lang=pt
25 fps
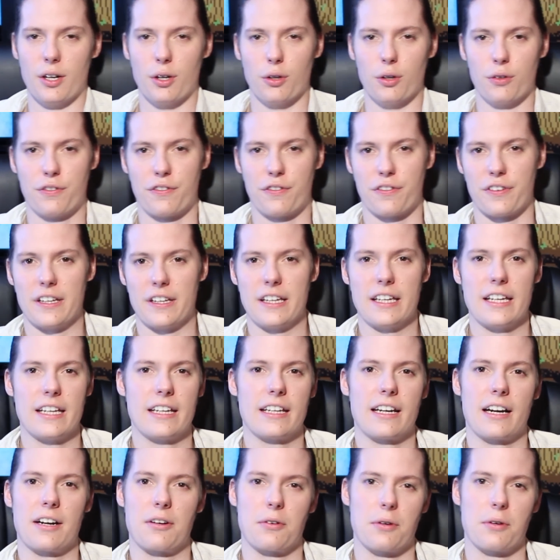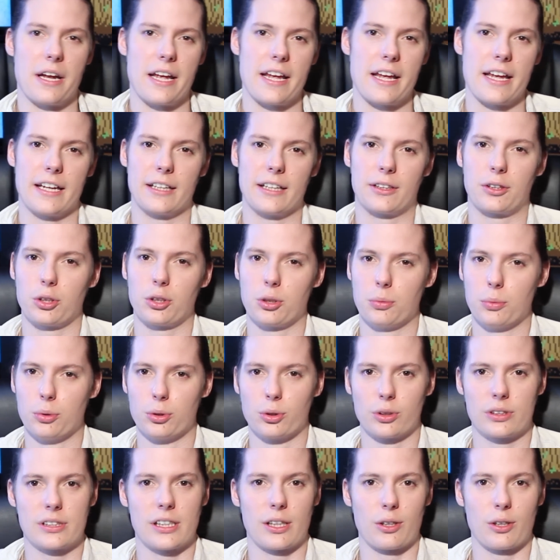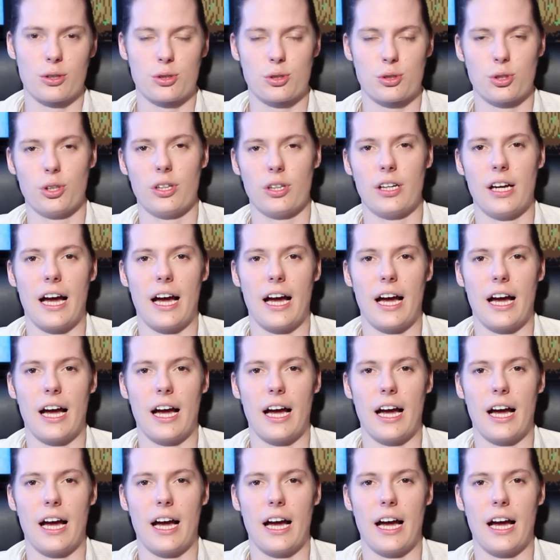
o Finn, a Rey, todo mundo que você gostou